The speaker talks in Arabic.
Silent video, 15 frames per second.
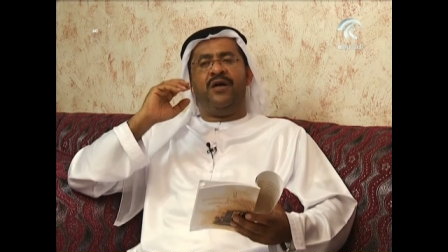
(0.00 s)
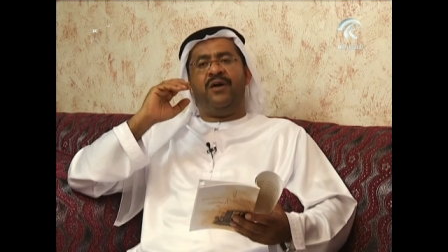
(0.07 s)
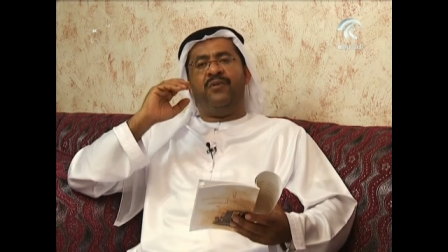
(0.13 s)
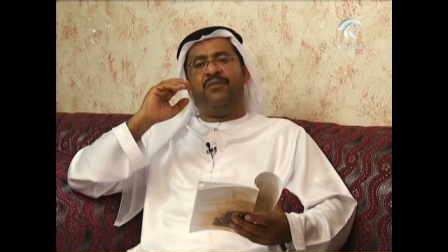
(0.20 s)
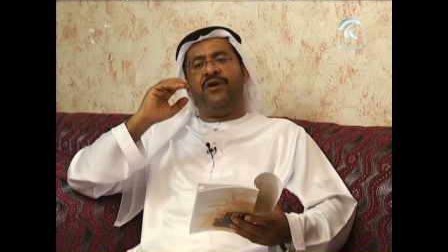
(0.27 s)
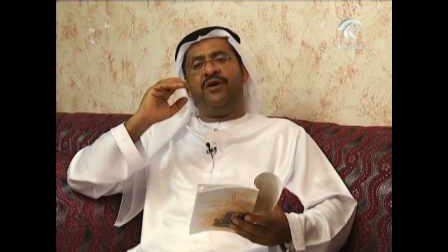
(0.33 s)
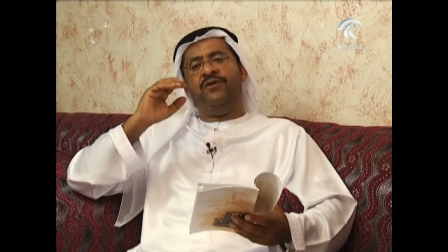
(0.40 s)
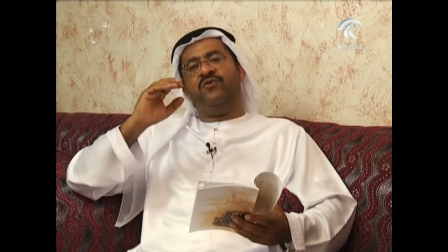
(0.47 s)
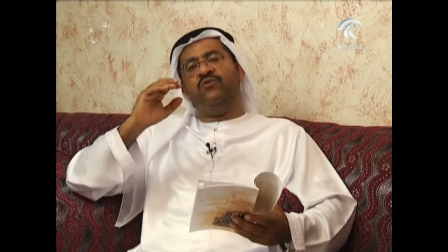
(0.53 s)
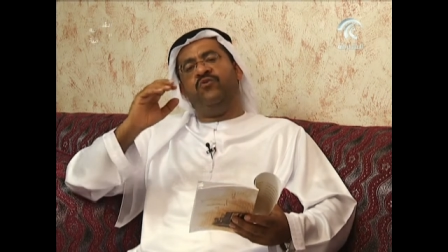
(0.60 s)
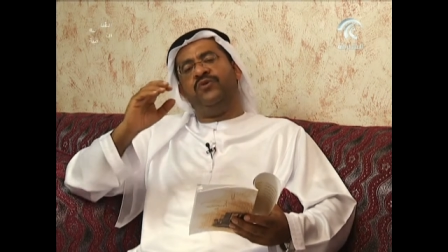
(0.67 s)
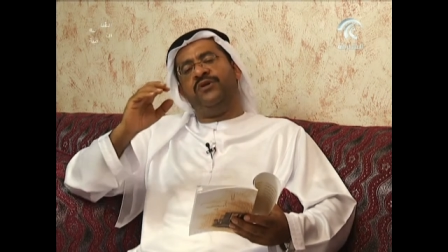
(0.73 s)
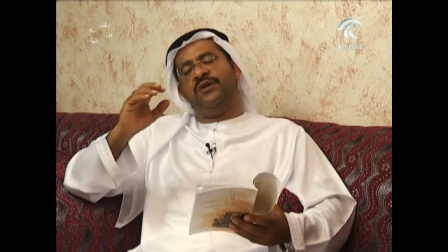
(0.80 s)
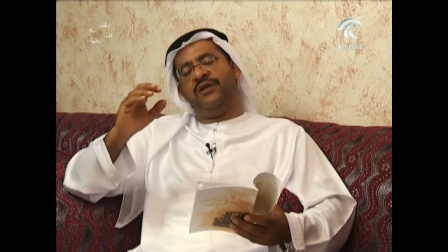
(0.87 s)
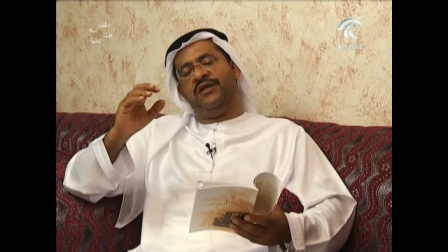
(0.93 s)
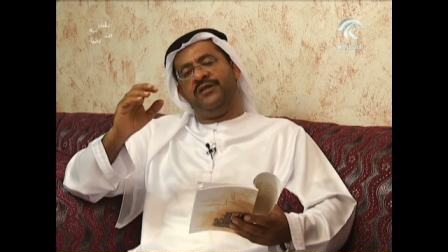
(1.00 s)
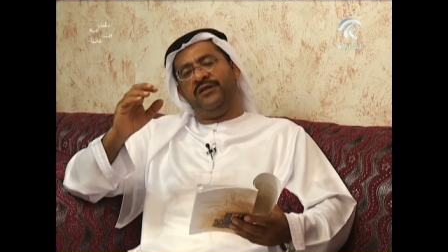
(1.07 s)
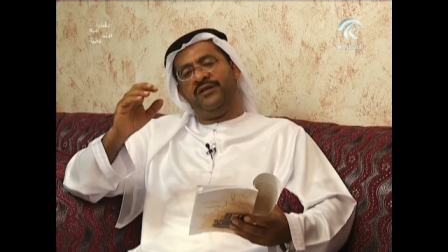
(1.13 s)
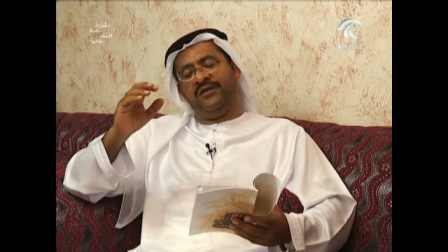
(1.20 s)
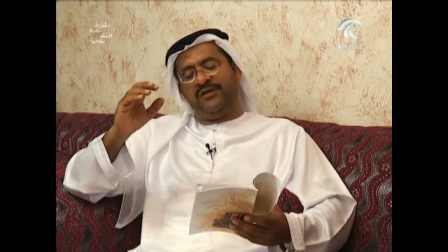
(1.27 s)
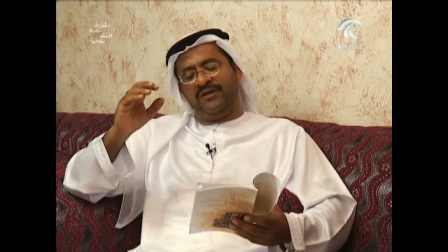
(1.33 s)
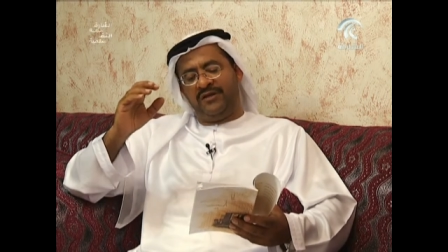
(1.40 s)
مع النور
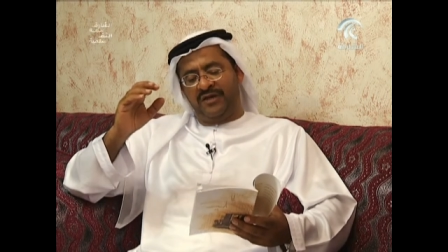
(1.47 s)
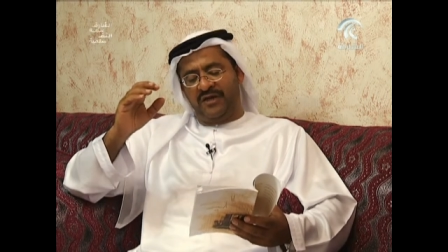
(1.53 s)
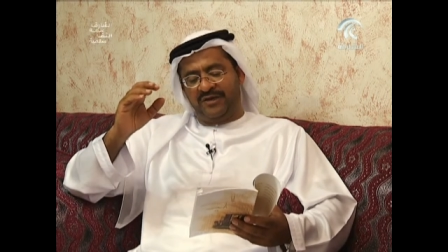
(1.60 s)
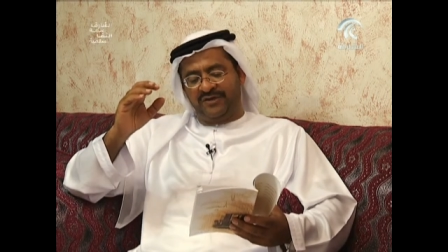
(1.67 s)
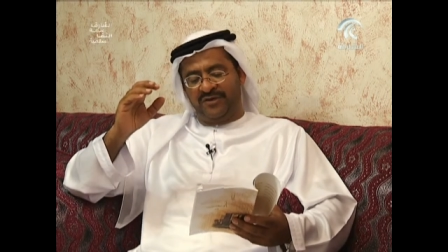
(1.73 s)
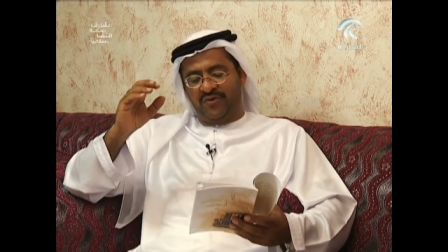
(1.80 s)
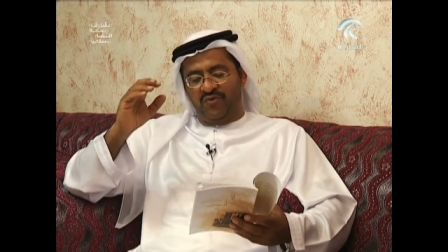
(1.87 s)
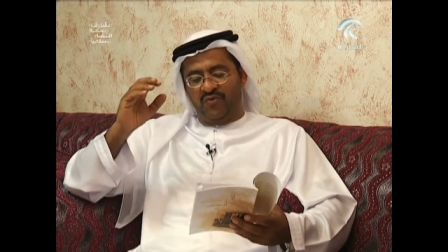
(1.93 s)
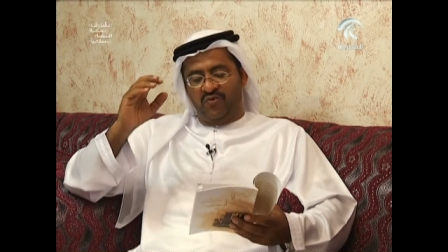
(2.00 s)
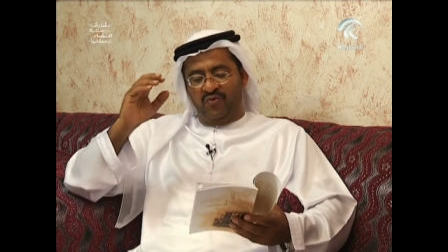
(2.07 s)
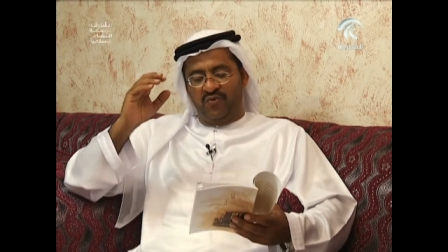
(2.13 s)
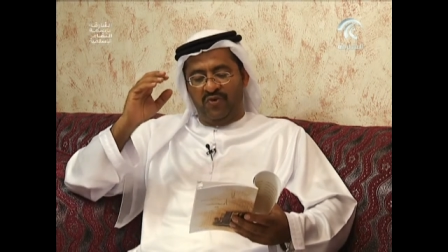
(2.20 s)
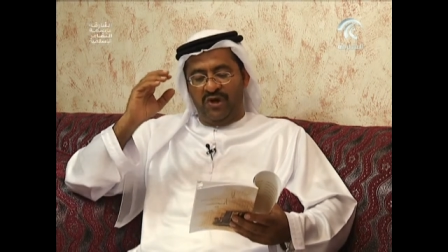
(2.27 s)
الذي أسروا